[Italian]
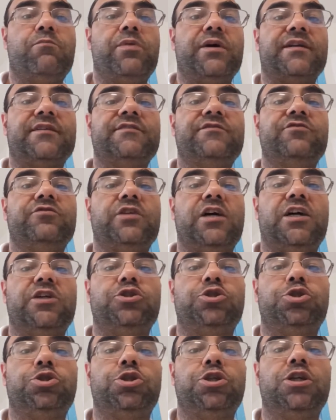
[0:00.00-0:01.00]

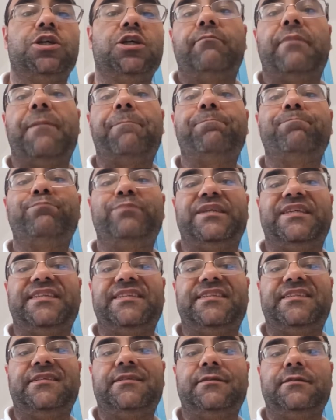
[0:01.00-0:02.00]
personaggi
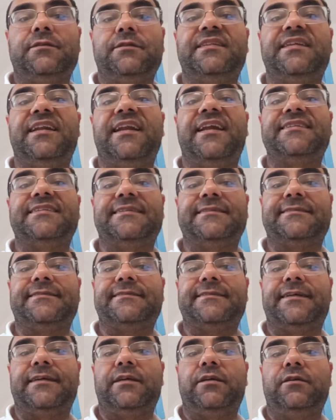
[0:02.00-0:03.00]
bambini della
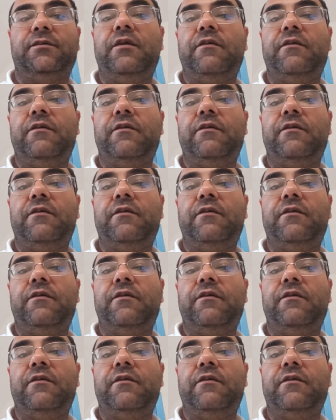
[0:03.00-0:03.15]
Disney.